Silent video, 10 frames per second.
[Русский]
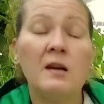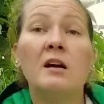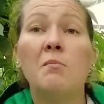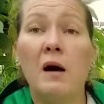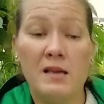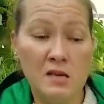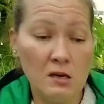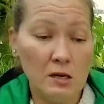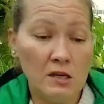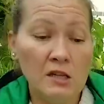
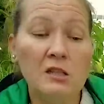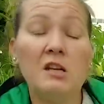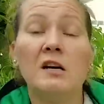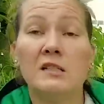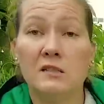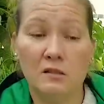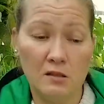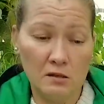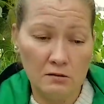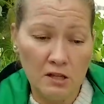гомоир и трихоц...
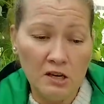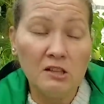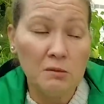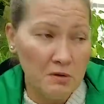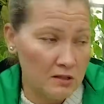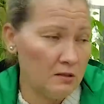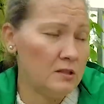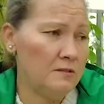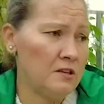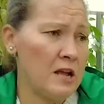триходермир,
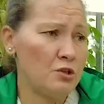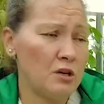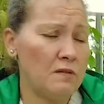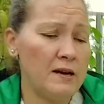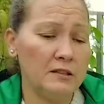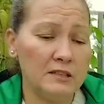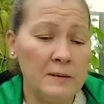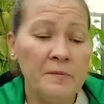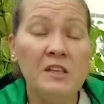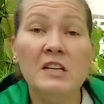извиняюсь, говорилось.
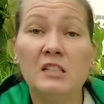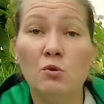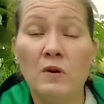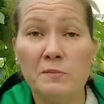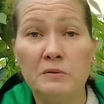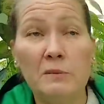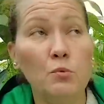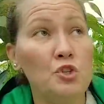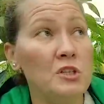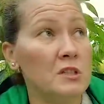Если у вас была
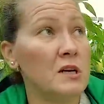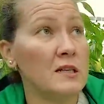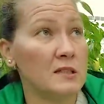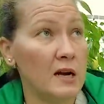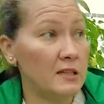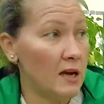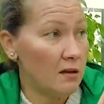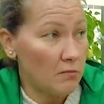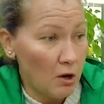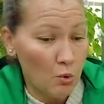мучнистая роса
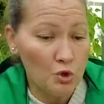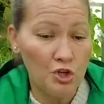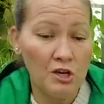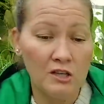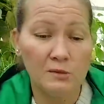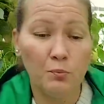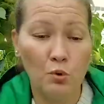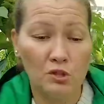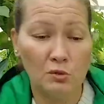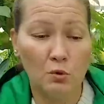на огурчиках,
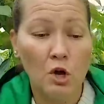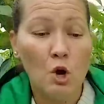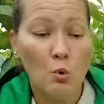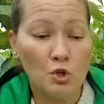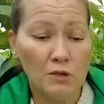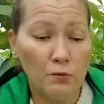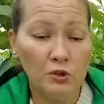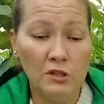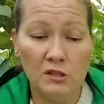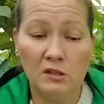используем уже
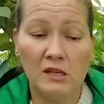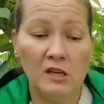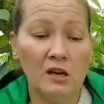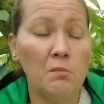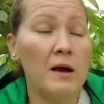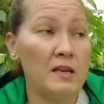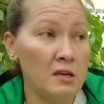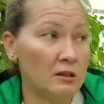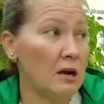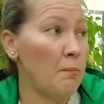фунгициды, такие
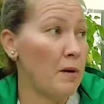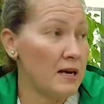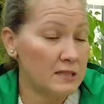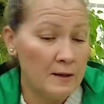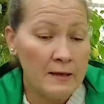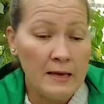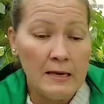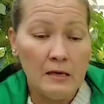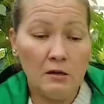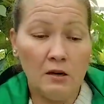гомоир, топаз,
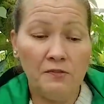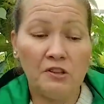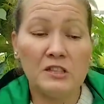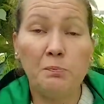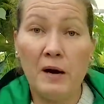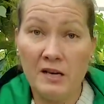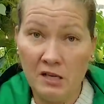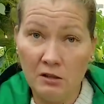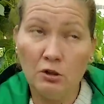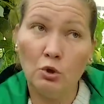э,
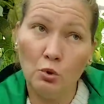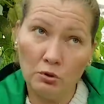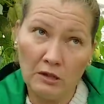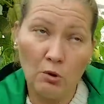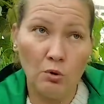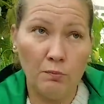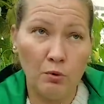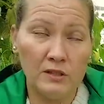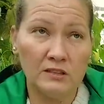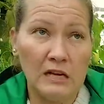фитоспорин, но он такой
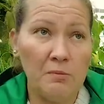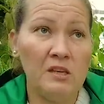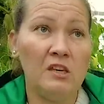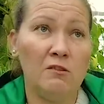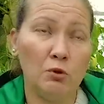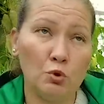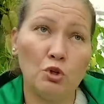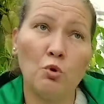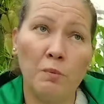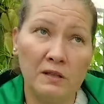более слабенький, его
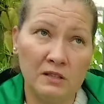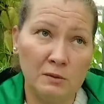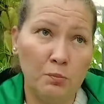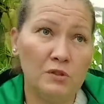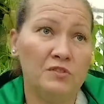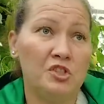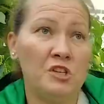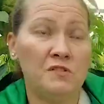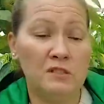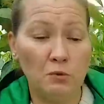нужно комплексно использовать в
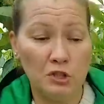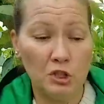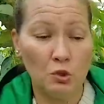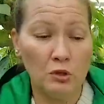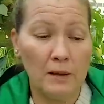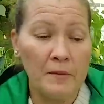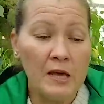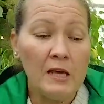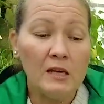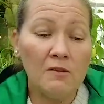течение всего сезона.
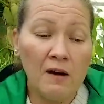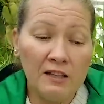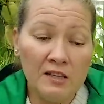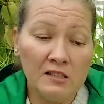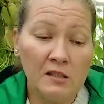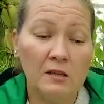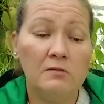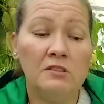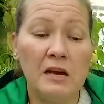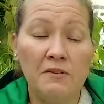Квадрис
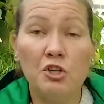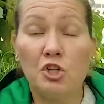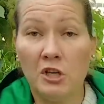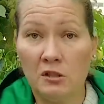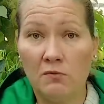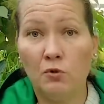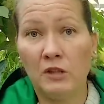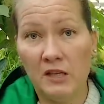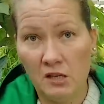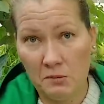Тиавиджет. Вот
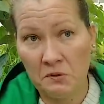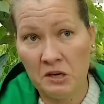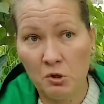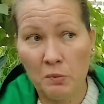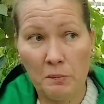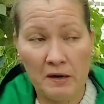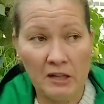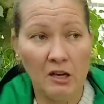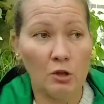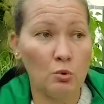такие распространенные
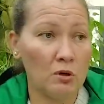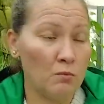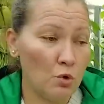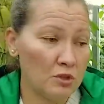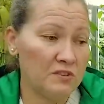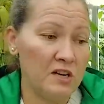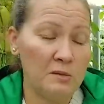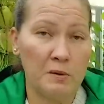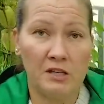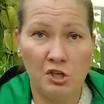препараты, которые можно
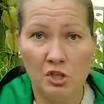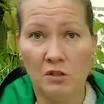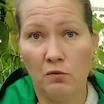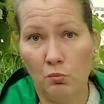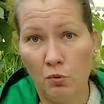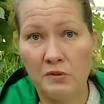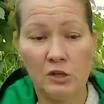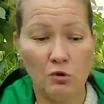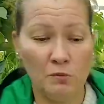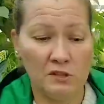встретить практически в любом
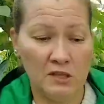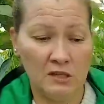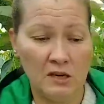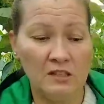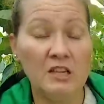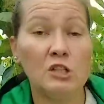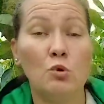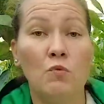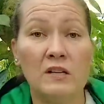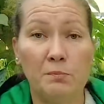садовом центре. Если
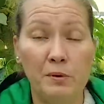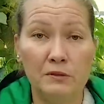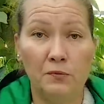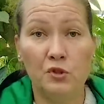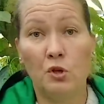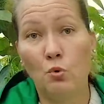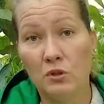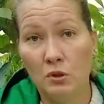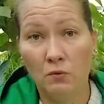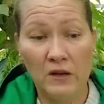у вас было
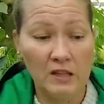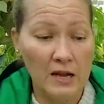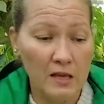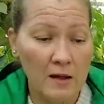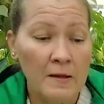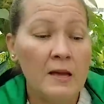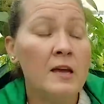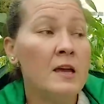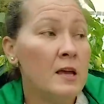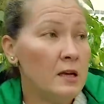фузариозное увядание,
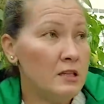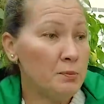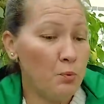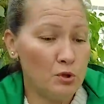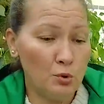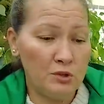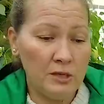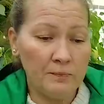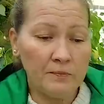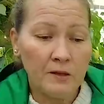
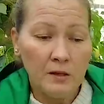Используйте